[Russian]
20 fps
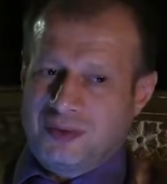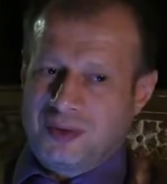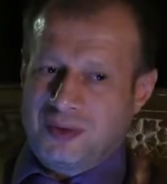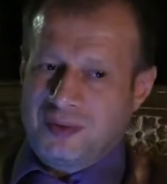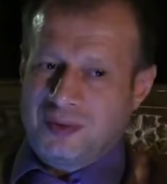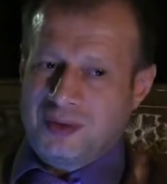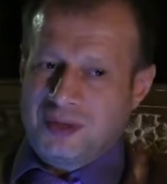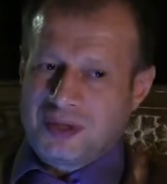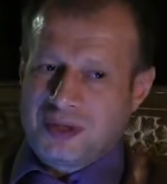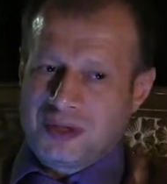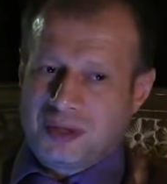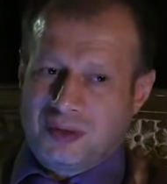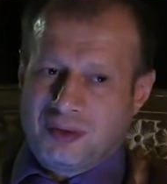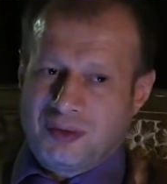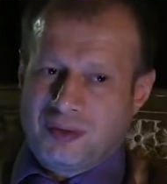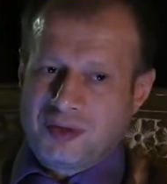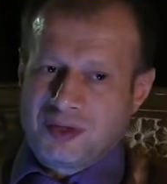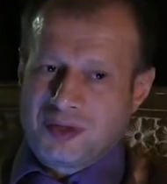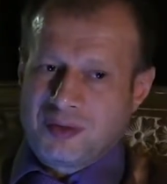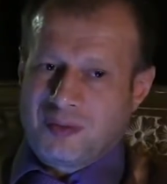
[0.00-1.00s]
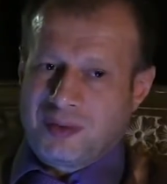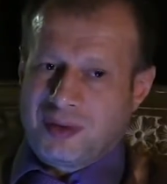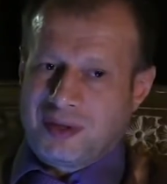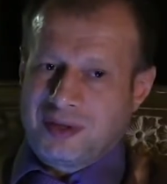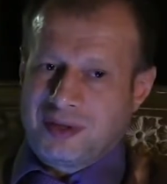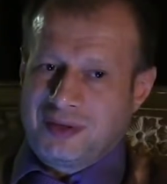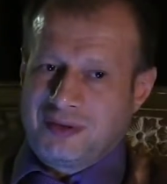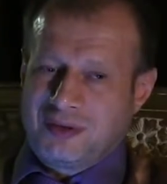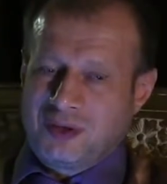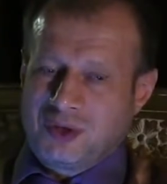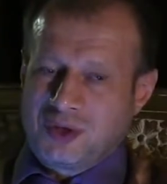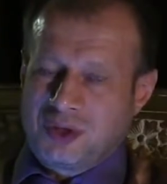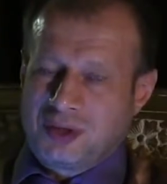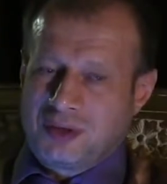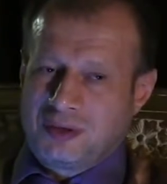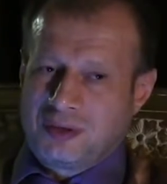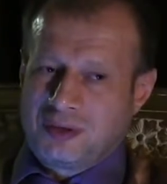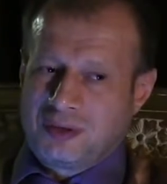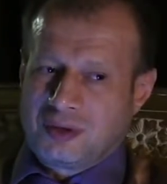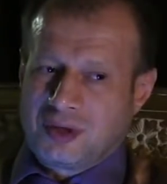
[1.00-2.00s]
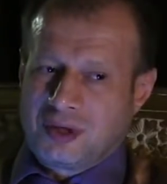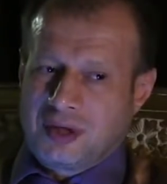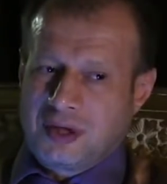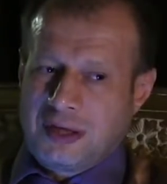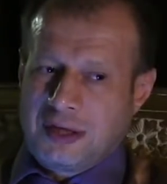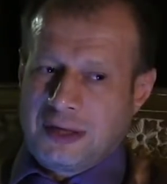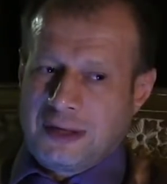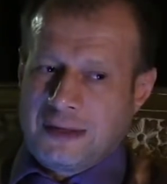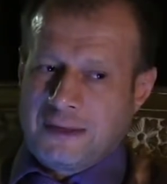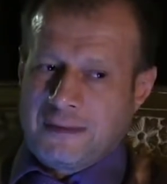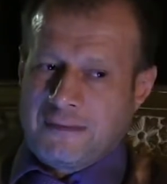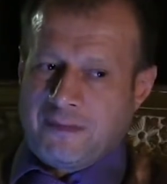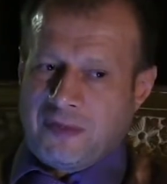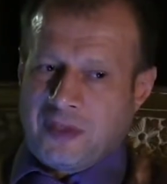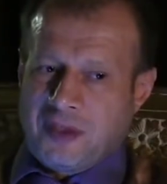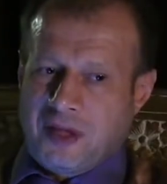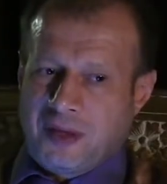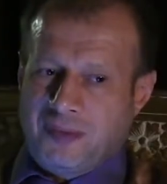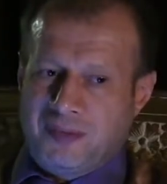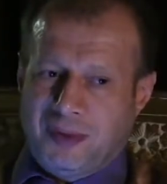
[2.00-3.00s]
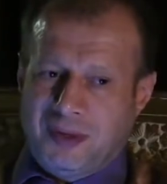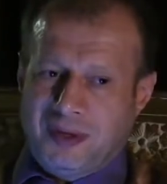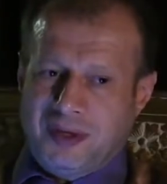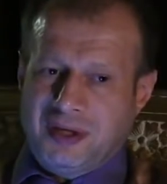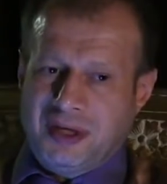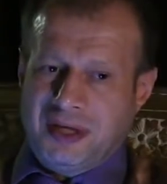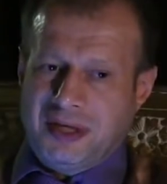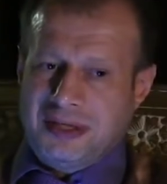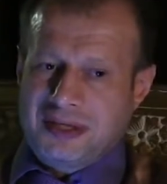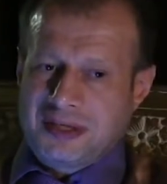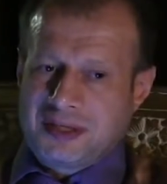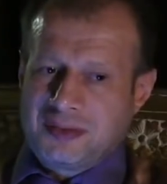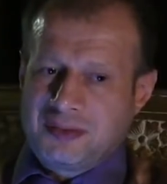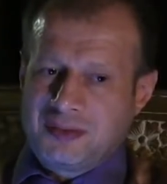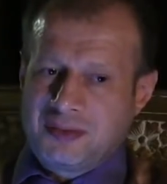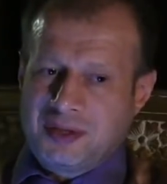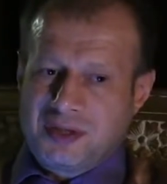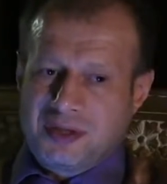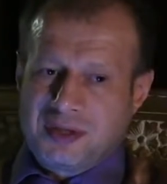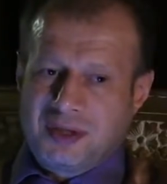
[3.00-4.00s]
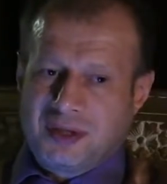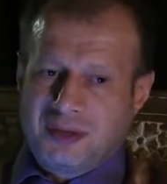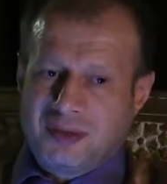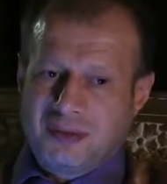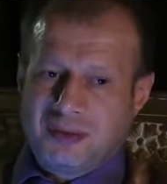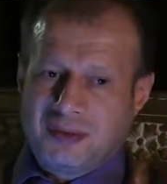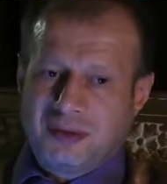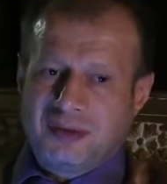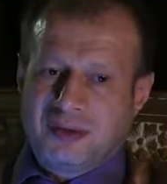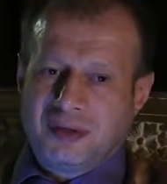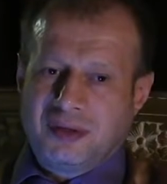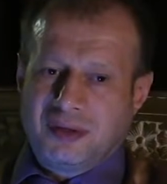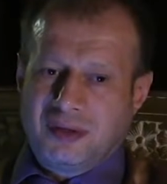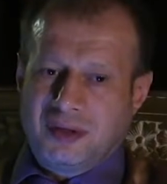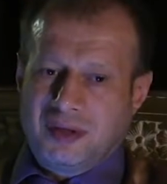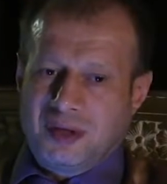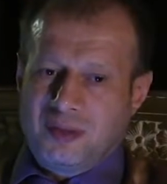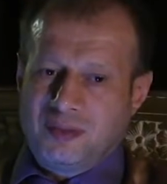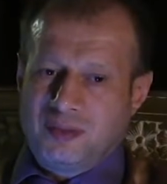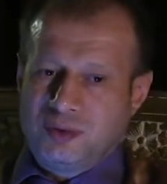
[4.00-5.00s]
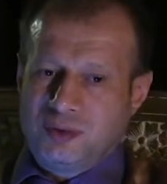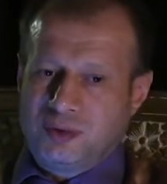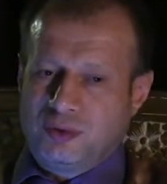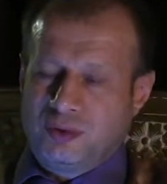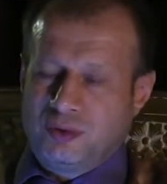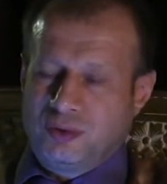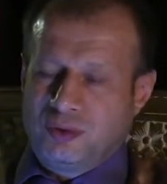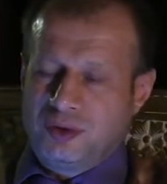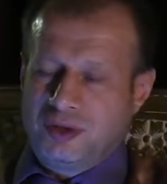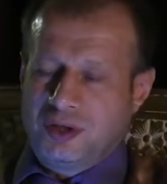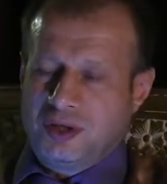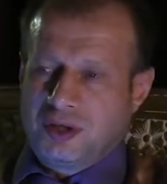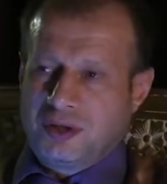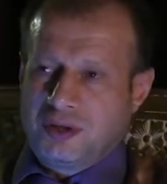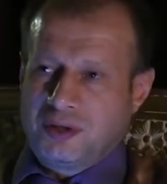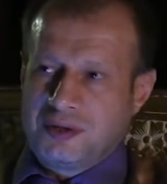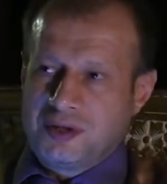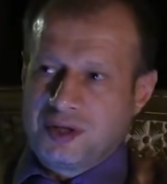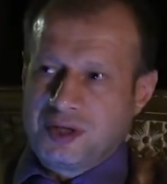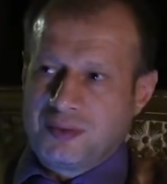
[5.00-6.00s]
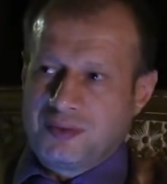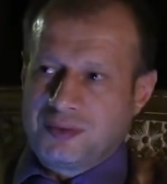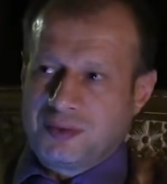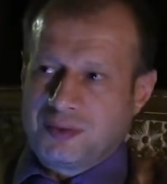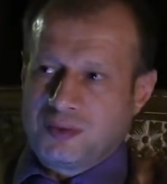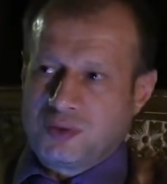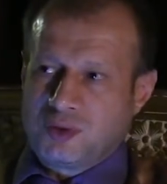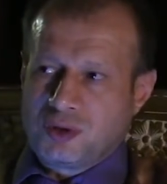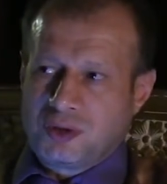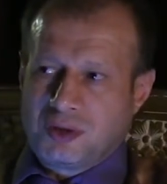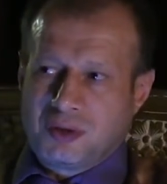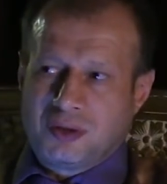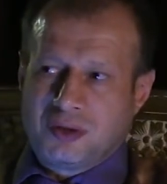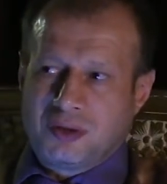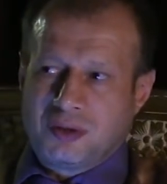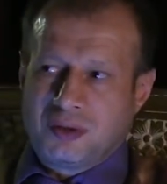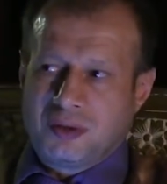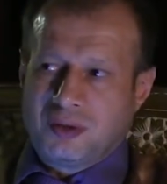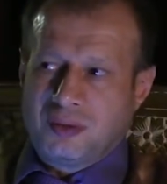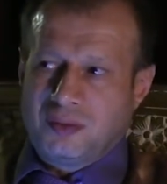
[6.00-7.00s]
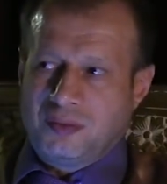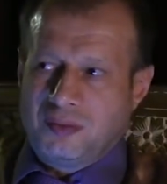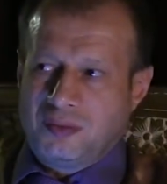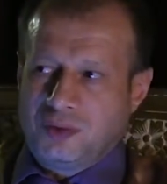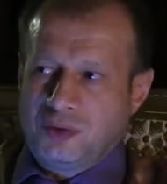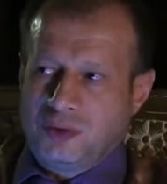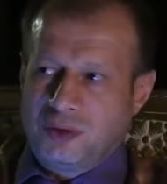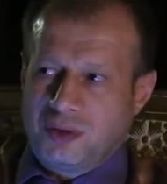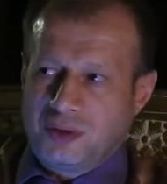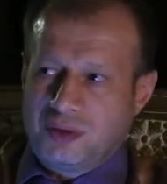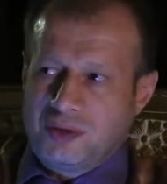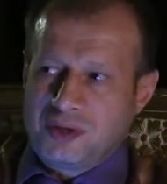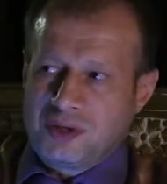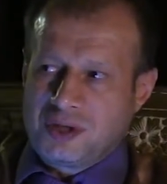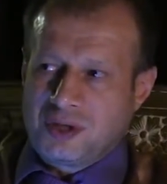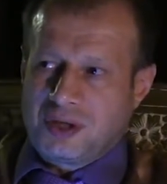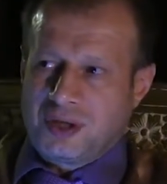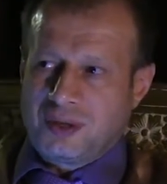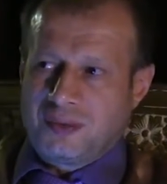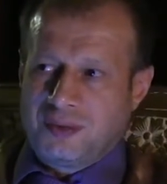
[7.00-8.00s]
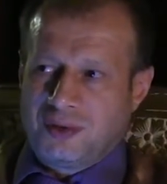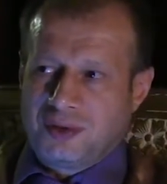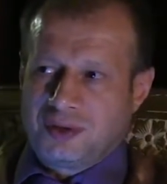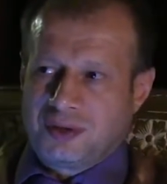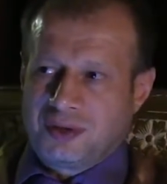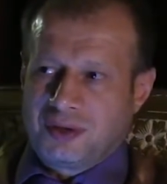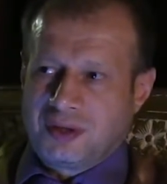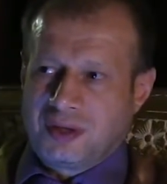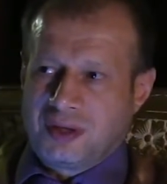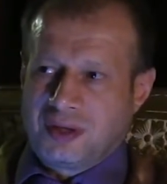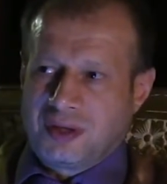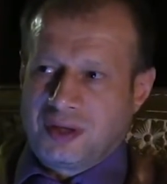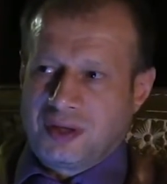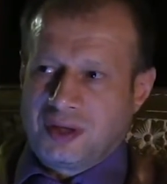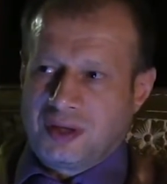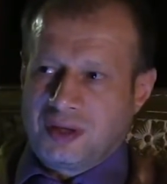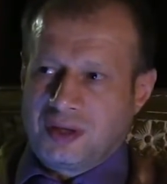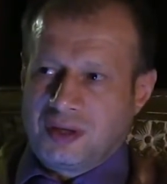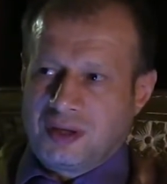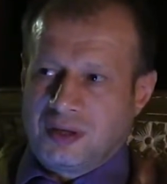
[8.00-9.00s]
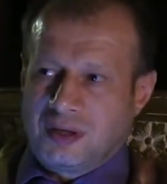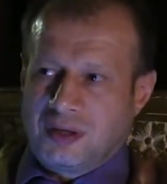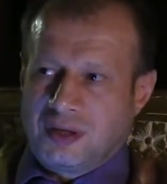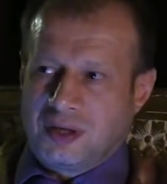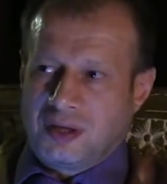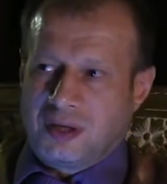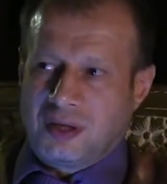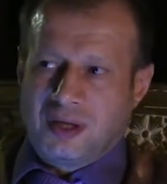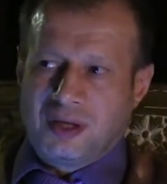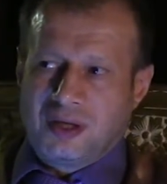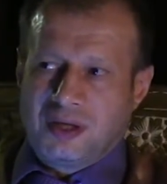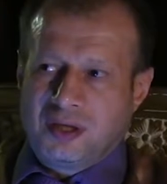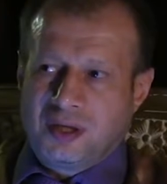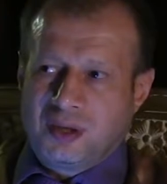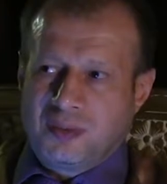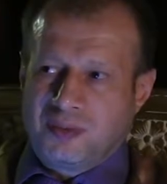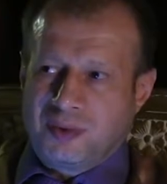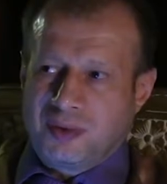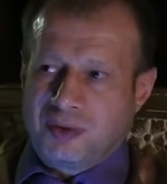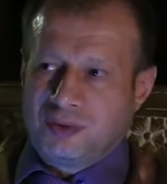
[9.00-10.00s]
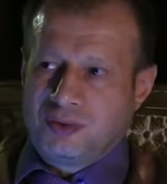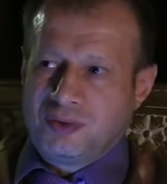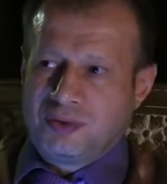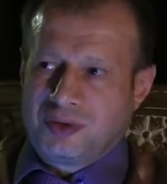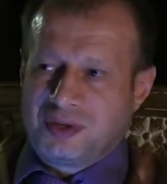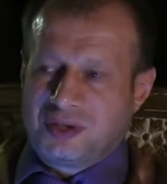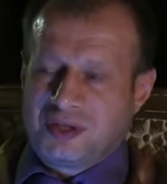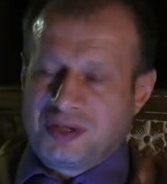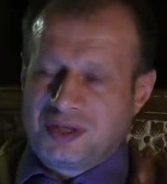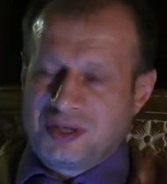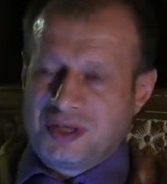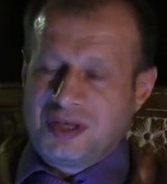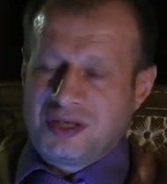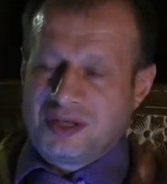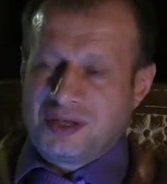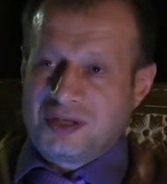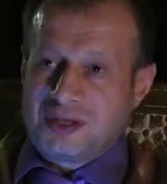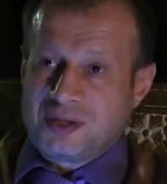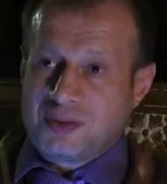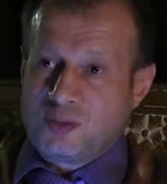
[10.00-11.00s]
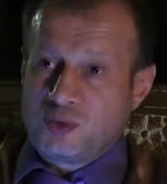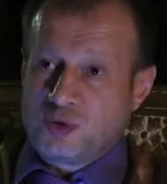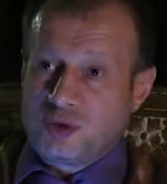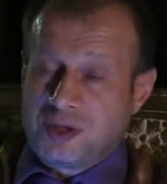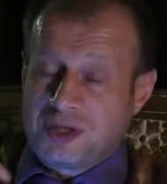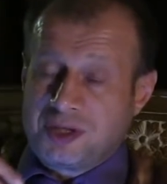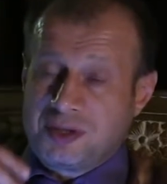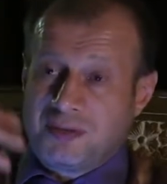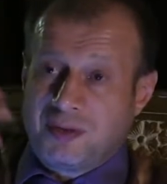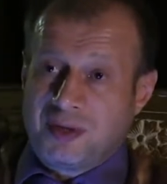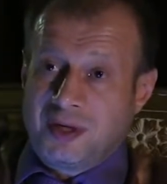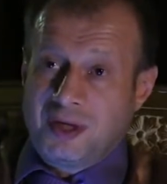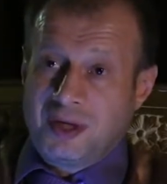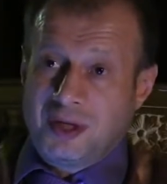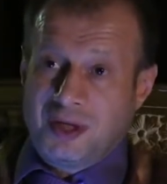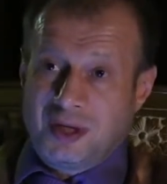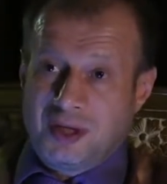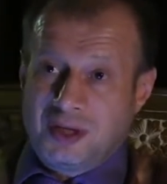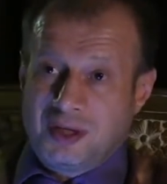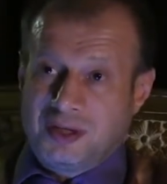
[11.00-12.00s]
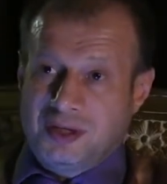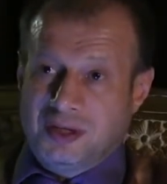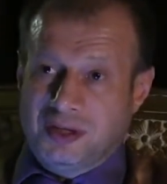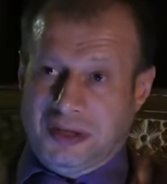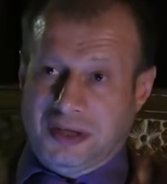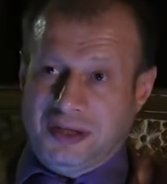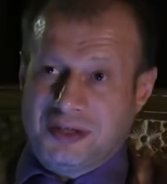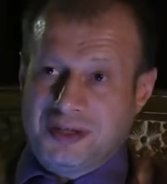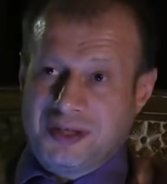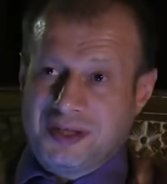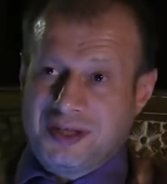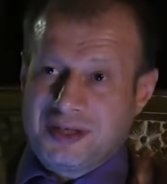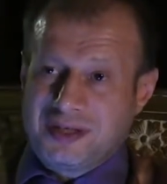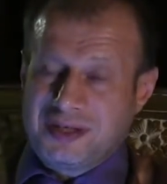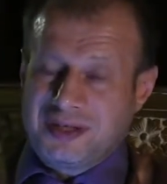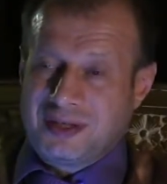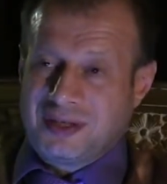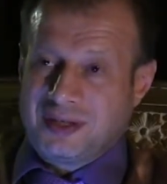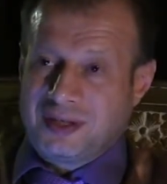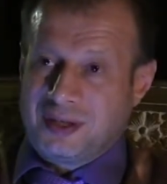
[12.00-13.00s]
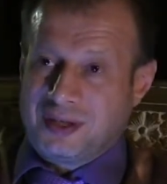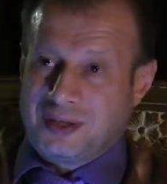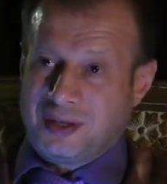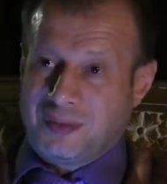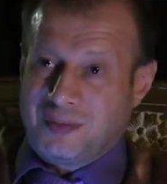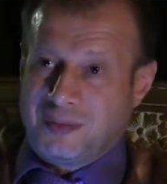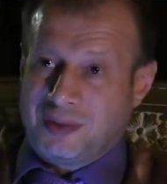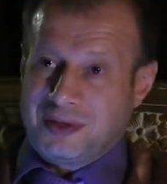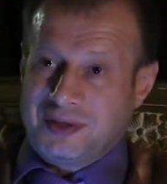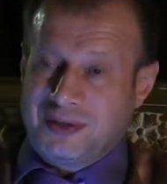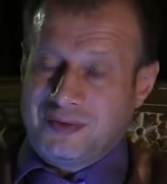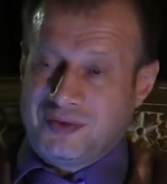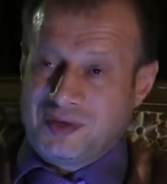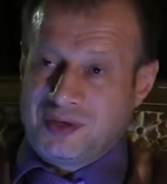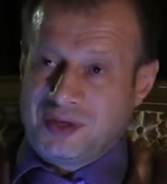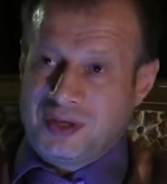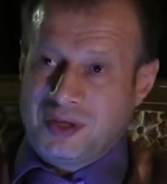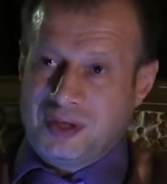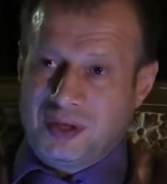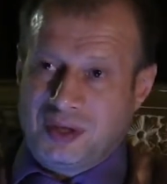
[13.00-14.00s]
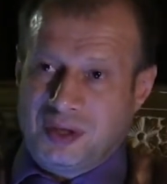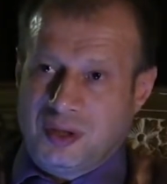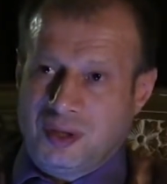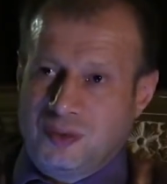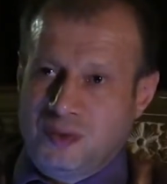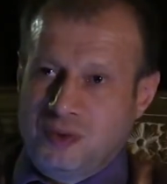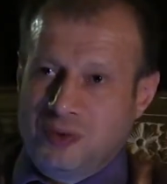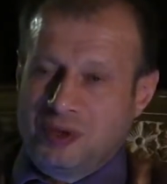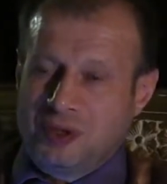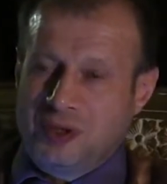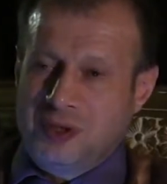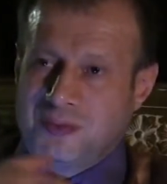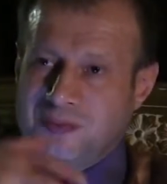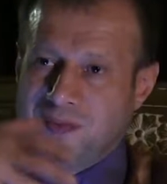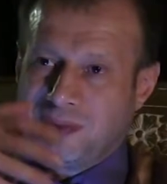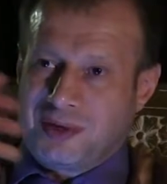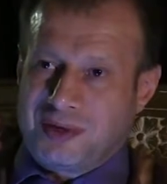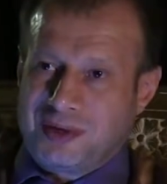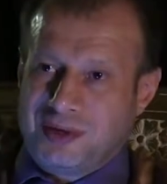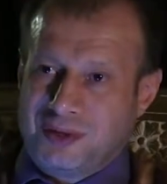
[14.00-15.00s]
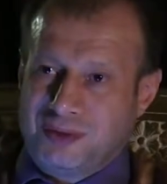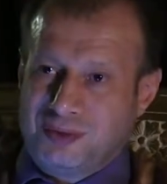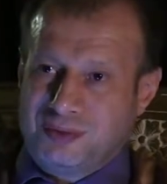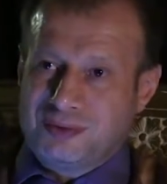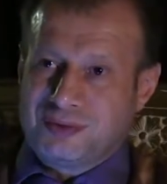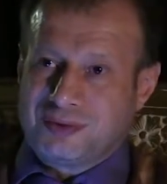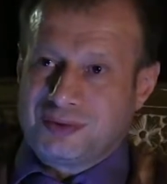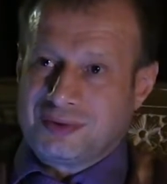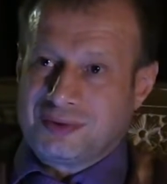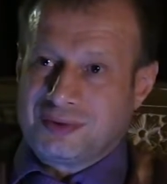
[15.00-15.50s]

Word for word: времени становится продавец, который наполняет смыслом э, работу других людей, потому что э, много людей работало, э, а их продукт, их деятельность может до тебя не дойти, если э, продавцы его не продадут.